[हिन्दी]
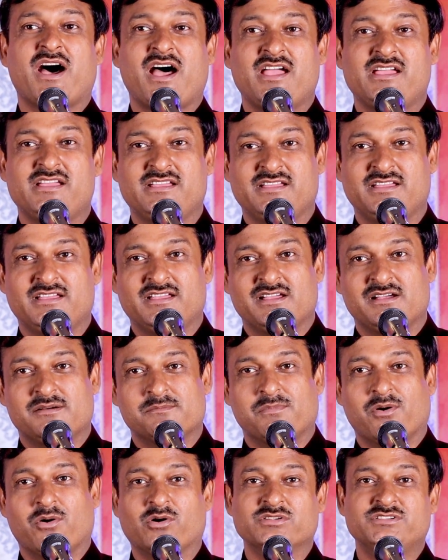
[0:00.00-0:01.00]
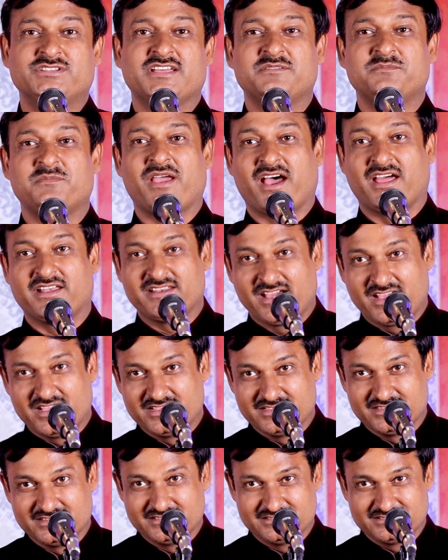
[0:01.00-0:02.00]
भाई भोजन में आना
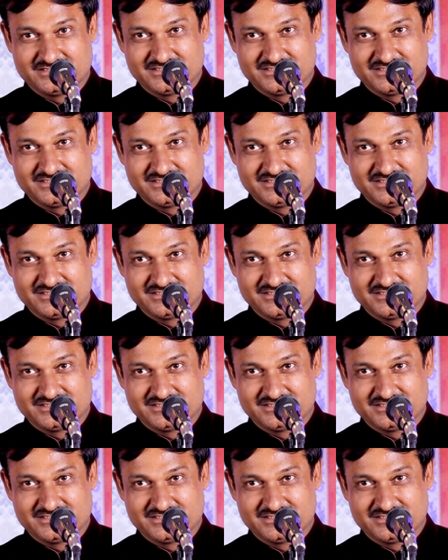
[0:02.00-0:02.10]
है